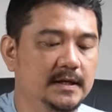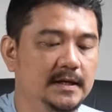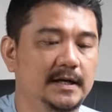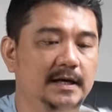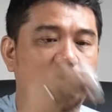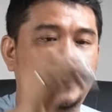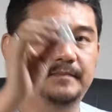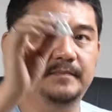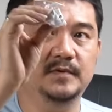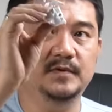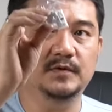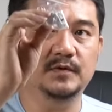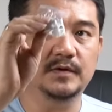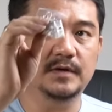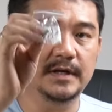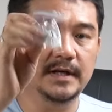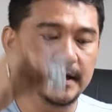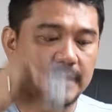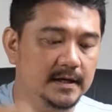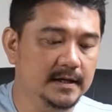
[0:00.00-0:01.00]
lem untuk
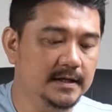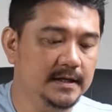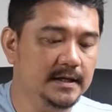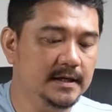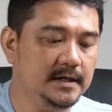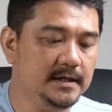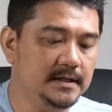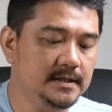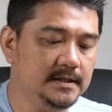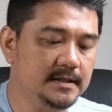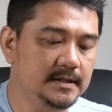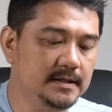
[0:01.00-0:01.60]
grillnya,